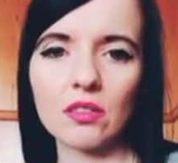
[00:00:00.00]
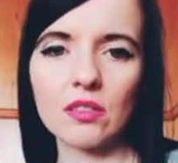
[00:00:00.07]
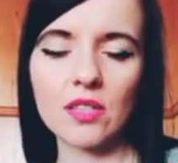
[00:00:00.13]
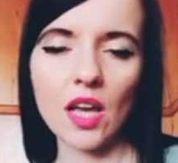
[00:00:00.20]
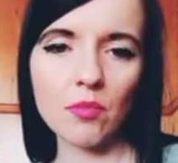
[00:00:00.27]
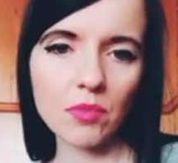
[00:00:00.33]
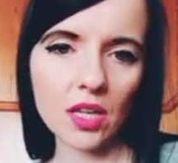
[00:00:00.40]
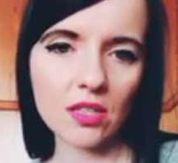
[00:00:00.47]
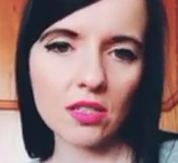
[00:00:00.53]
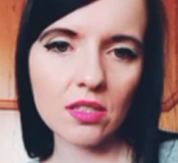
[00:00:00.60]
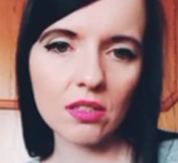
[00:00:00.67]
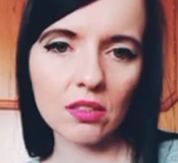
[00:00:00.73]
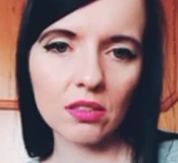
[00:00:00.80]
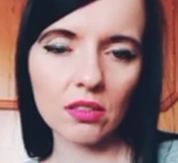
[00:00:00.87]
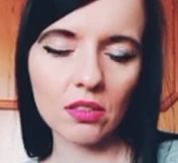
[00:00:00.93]

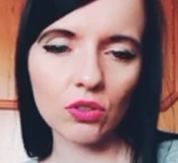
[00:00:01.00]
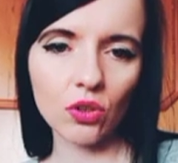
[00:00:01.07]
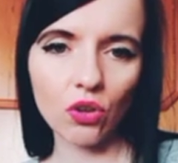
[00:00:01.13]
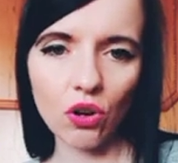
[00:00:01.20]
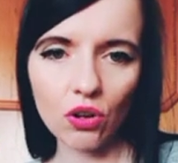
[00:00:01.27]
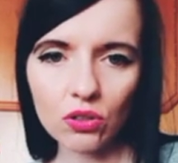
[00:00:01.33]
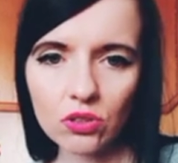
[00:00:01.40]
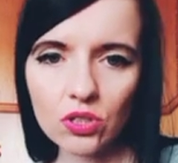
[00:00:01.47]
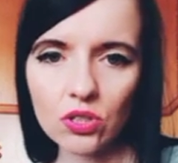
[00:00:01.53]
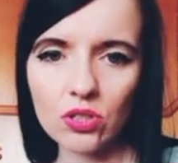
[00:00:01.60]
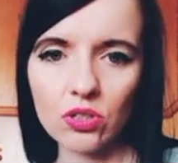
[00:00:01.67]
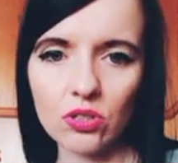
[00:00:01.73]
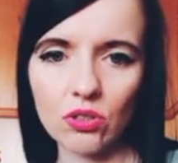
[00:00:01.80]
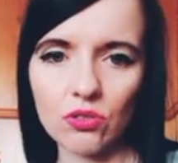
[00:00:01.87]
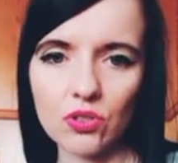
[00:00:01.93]
zamiast y,
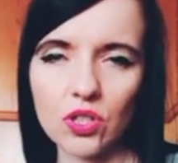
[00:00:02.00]
dokończyć to,